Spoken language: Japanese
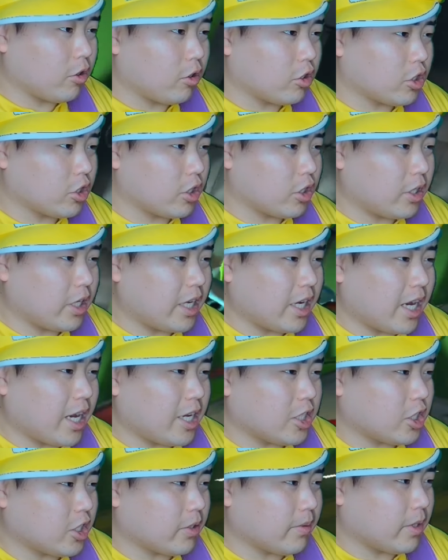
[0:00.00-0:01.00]
しくお
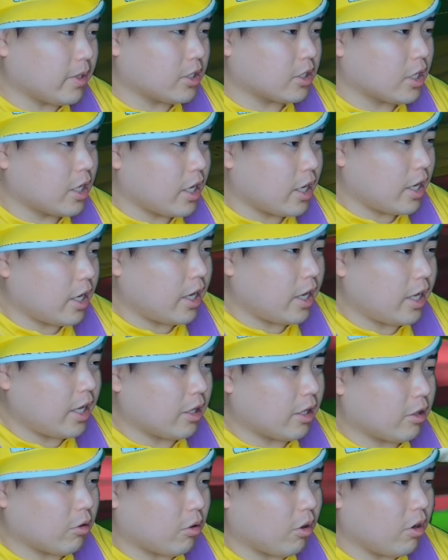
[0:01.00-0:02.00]
願いします。
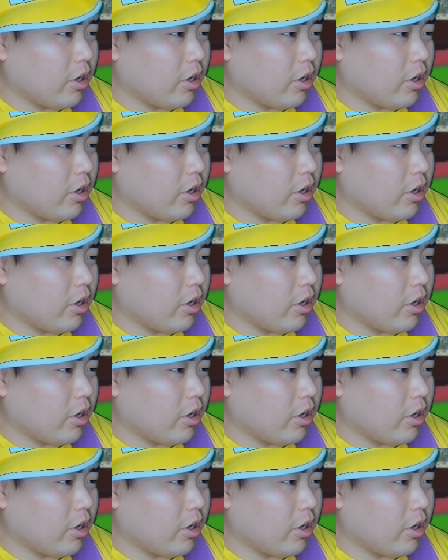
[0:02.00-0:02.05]
えー、っと、今